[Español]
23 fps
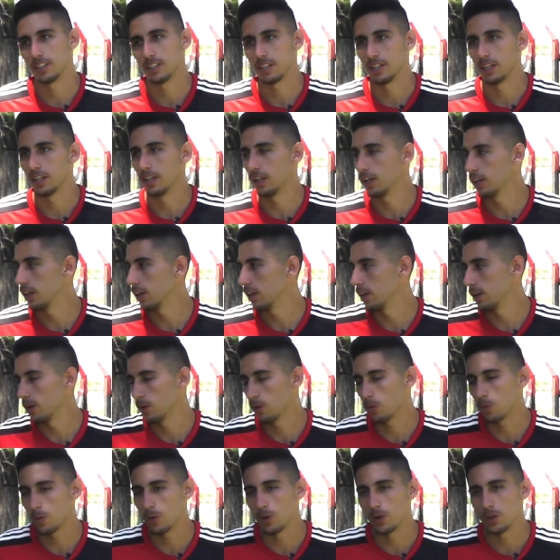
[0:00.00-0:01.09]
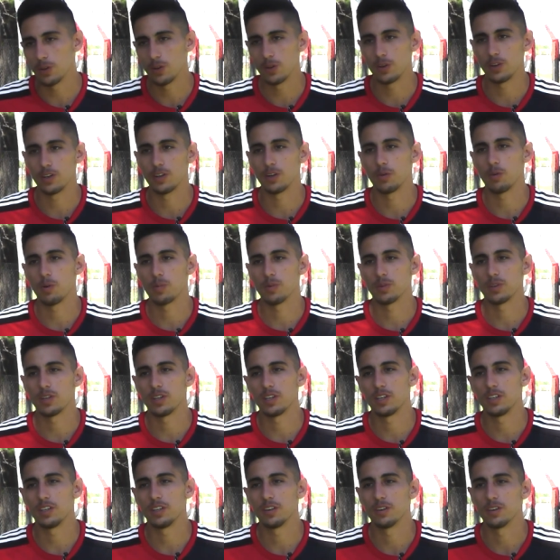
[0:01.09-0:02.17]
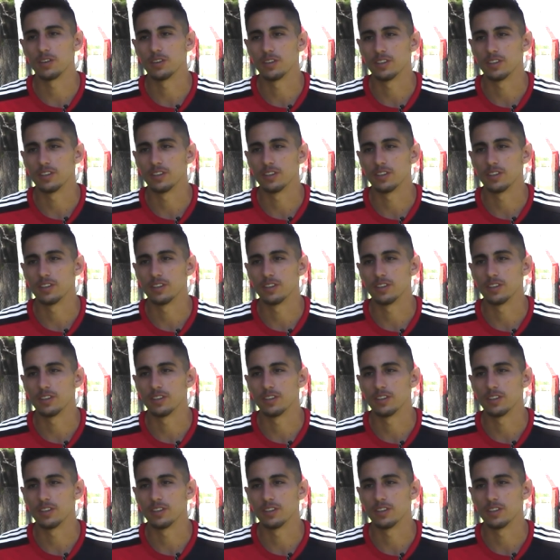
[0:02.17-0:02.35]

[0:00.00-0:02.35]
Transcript: eh, los jugadores, el cuerpo técnico,